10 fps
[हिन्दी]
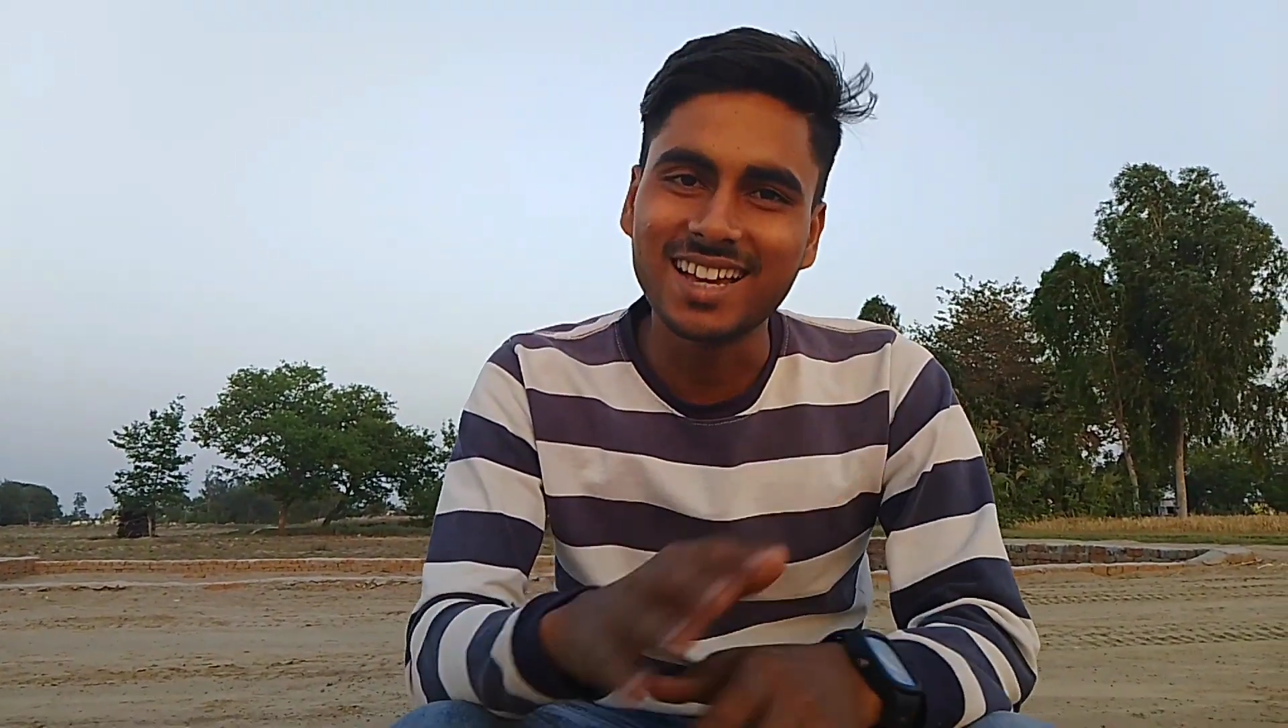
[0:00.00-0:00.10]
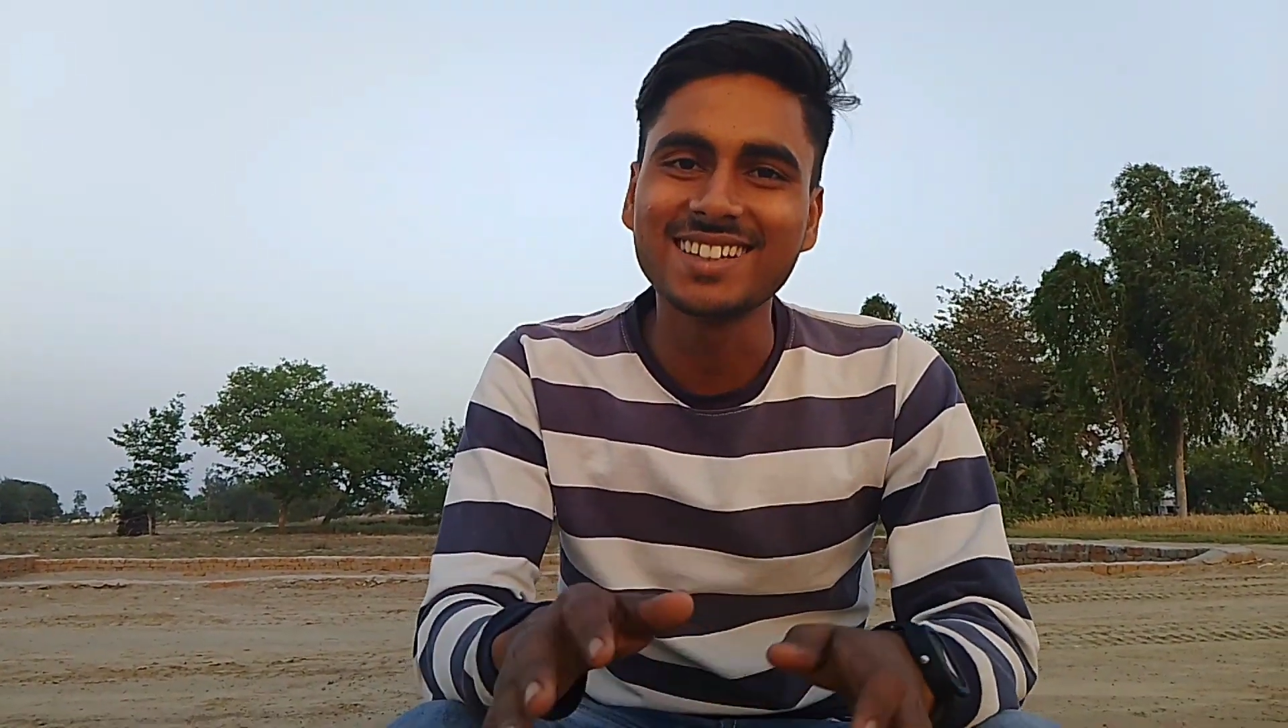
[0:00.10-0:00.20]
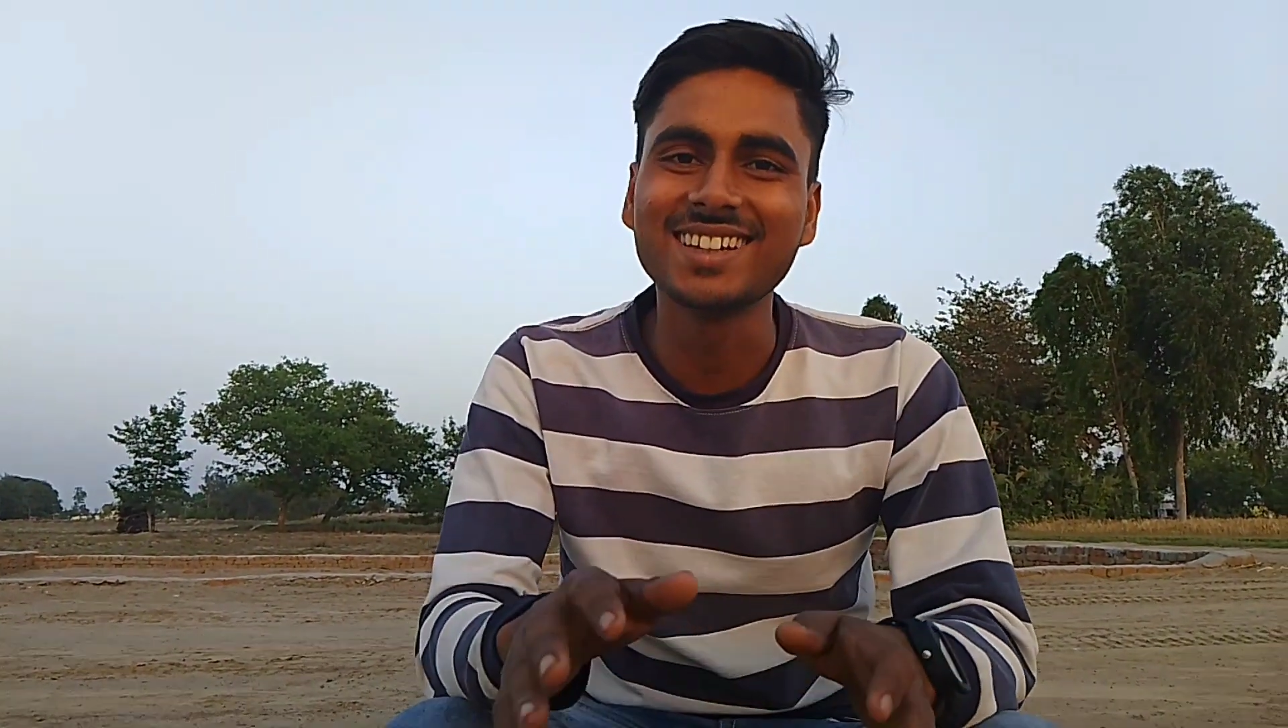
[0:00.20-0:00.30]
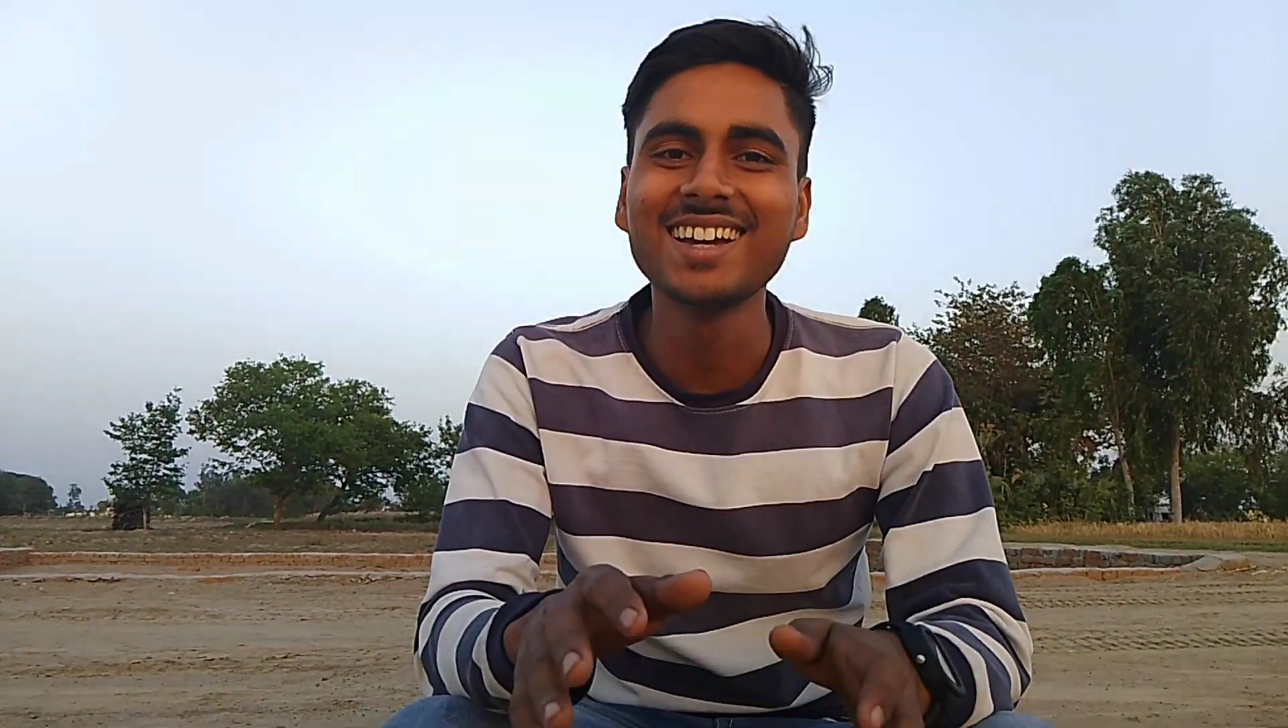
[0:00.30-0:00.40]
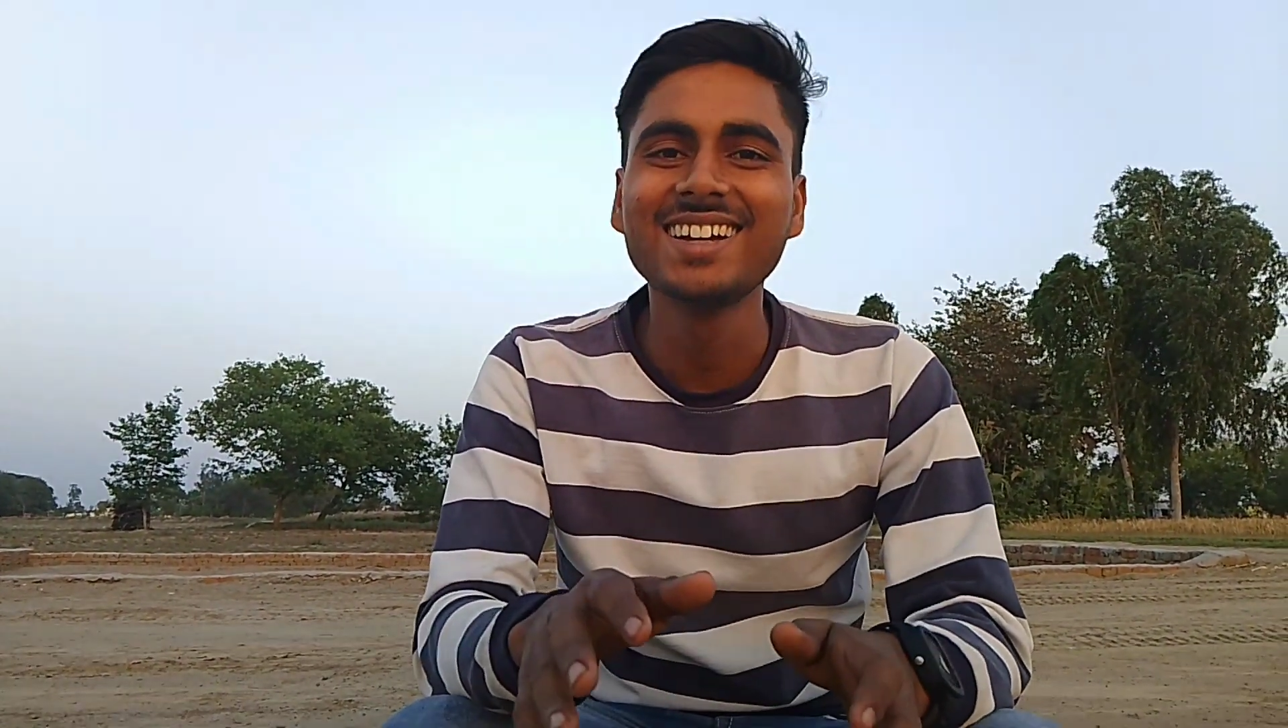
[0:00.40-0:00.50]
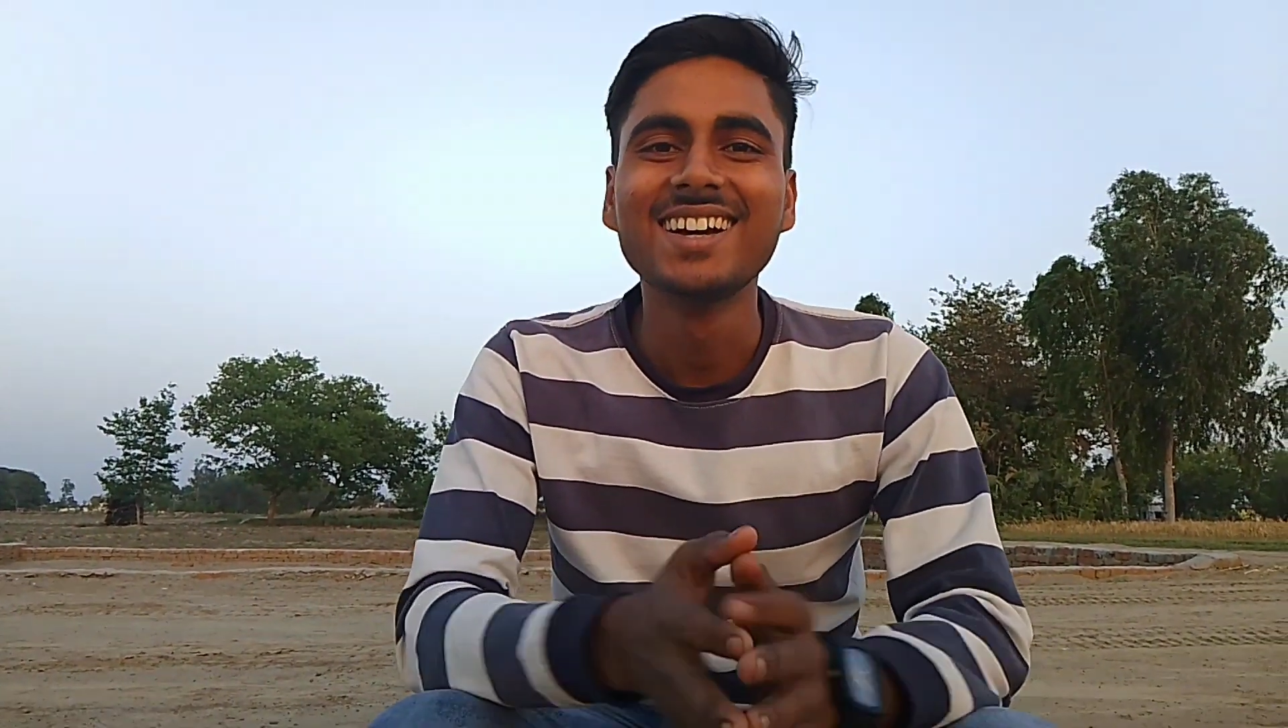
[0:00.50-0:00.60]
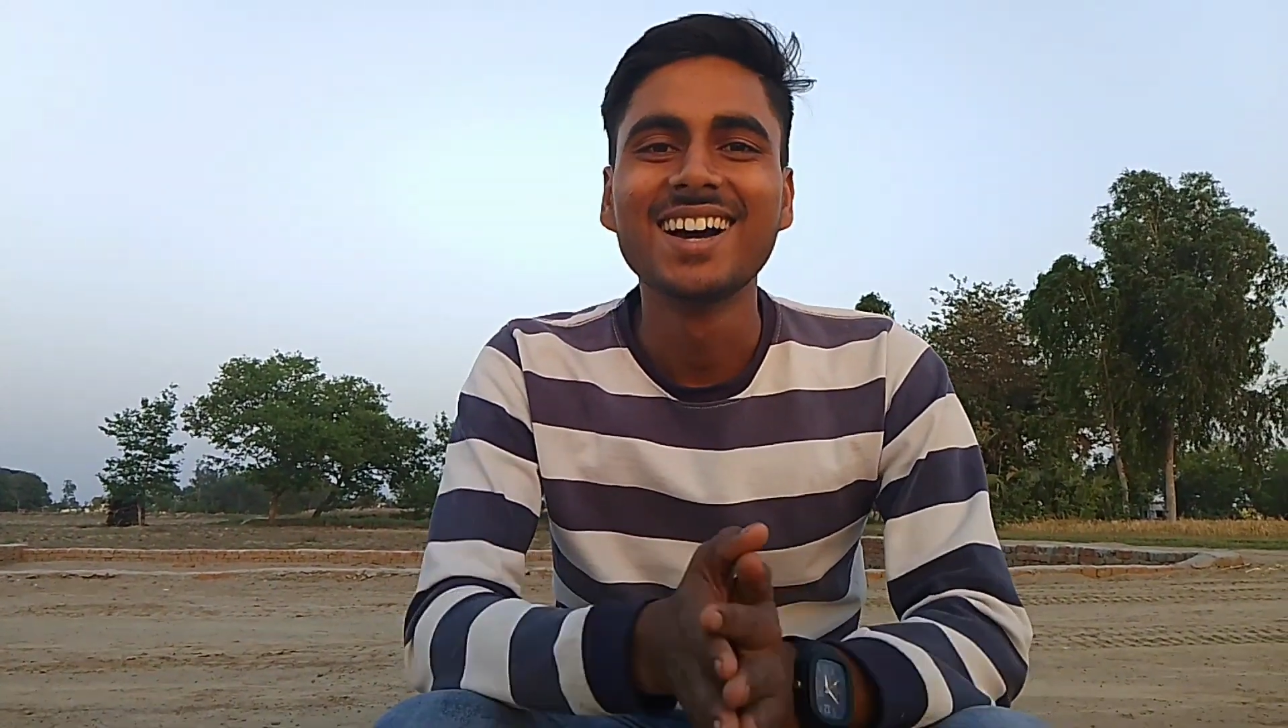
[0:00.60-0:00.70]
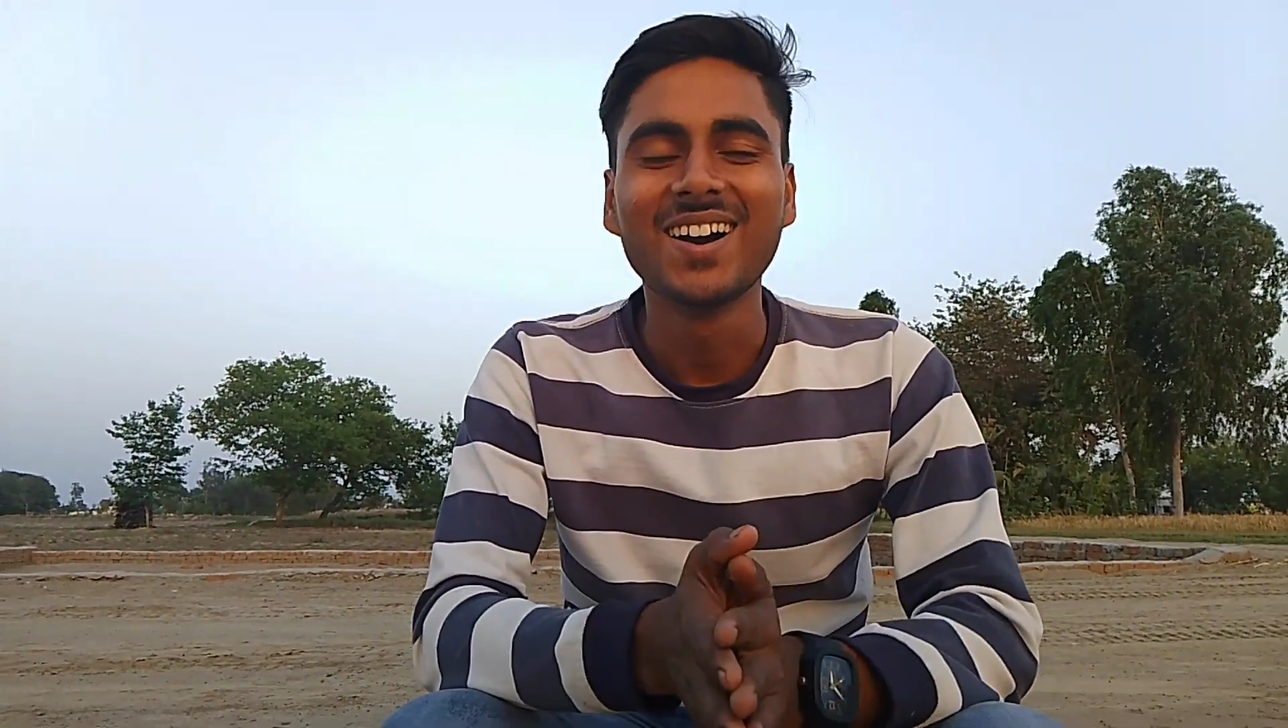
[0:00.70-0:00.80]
ऐसा ही है